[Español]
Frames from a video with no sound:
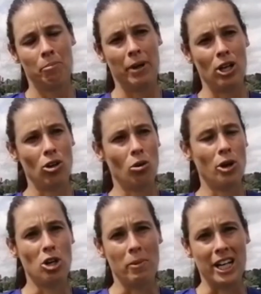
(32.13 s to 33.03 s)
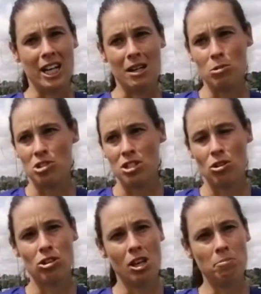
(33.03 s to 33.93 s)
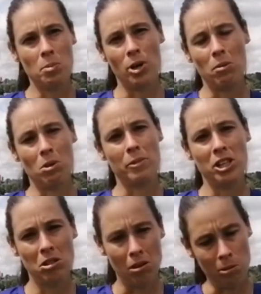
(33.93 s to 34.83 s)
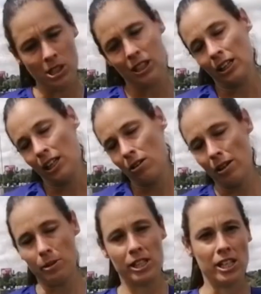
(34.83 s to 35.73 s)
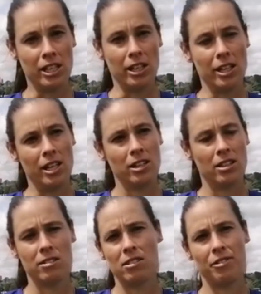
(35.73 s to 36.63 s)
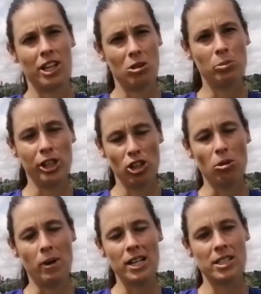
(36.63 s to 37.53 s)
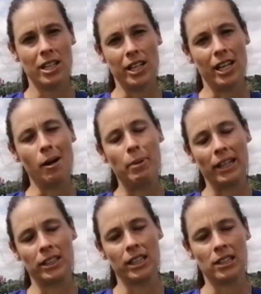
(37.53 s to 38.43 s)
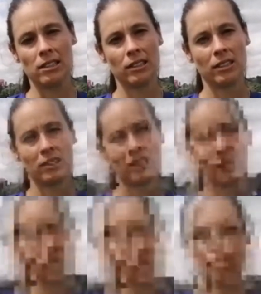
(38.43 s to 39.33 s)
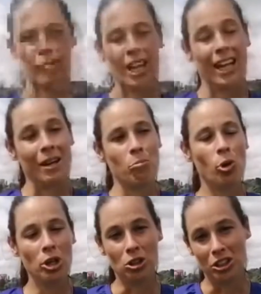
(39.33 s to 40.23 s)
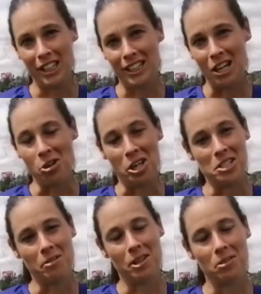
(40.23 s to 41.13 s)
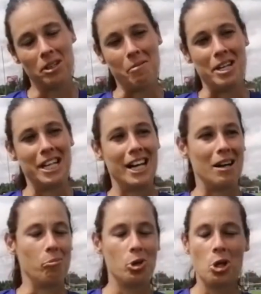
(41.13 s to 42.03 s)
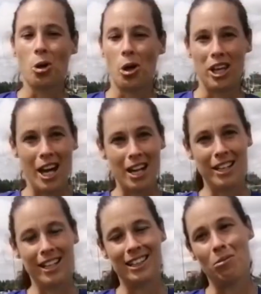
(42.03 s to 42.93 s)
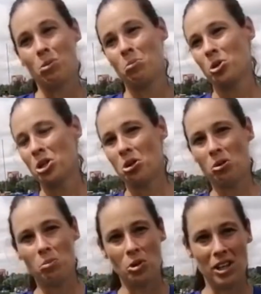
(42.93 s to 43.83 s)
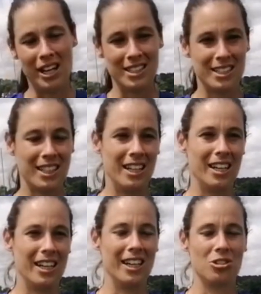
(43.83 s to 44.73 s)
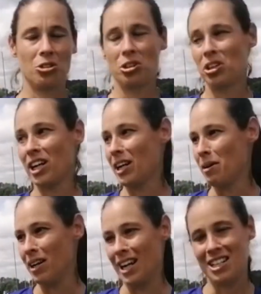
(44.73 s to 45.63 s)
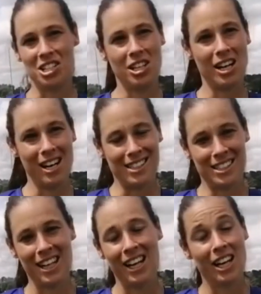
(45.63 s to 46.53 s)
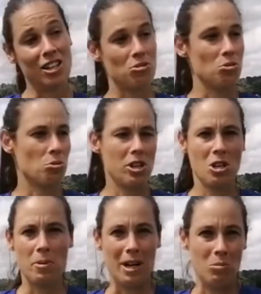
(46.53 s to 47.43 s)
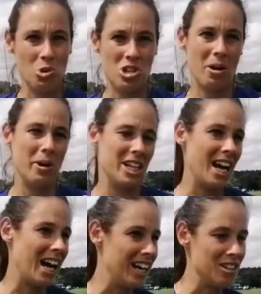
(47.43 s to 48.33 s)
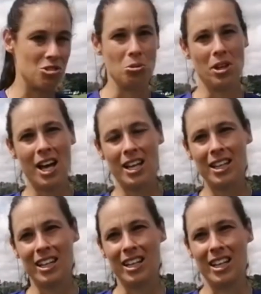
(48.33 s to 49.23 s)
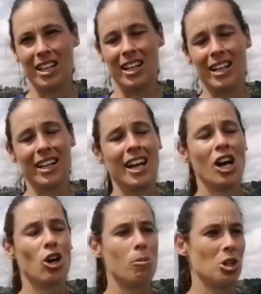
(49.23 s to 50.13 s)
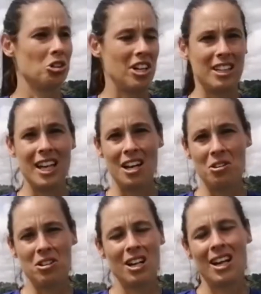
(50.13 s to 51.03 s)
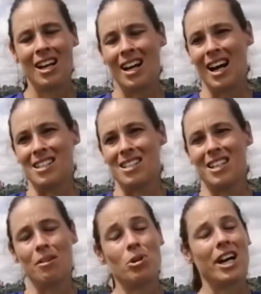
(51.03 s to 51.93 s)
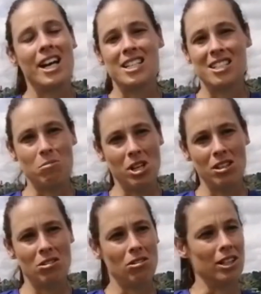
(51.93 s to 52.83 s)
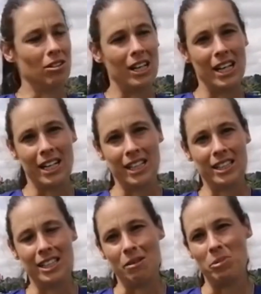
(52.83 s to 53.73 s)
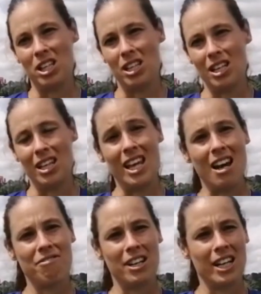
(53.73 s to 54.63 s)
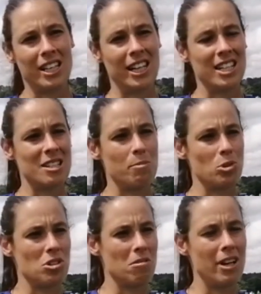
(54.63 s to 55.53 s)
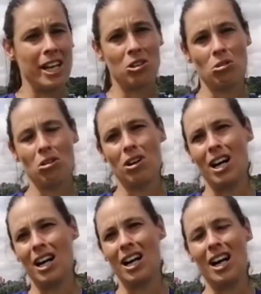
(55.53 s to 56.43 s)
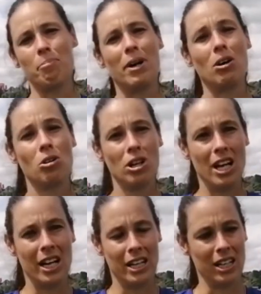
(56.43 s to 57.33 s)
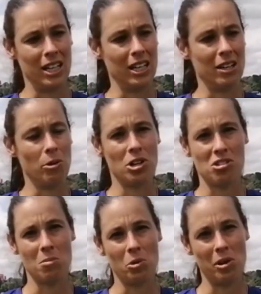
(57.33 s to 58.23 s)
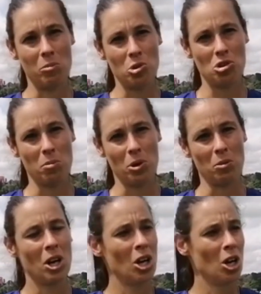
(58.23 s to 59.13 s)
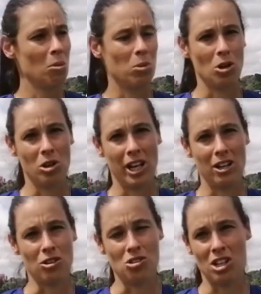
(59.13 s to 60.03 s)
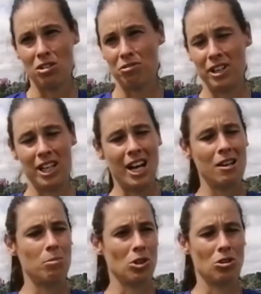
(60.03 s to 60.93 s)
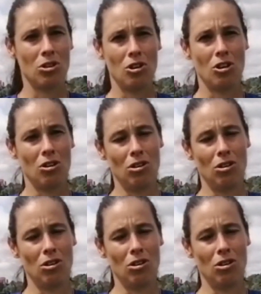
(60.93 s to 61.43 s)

Pero bueno, manejamos esos tiempos por el momento y vamos a tratar obviamente de, intensificar un poquito más eh, las prácticas. Muy contentas, nos recibieron de una manera muy cordial, estamos muy cómodas. Eh, yo creo que las chicas es un sueño para muchas venir acá a la ciudad, eh, cómo nos trataron Así que un agradecimiento a toda la gente también de, AFA, la gente que hace posible esto, a, Paola, que, bueno, se mueve mucho por, por, lo que es el Consejo Federal, por todas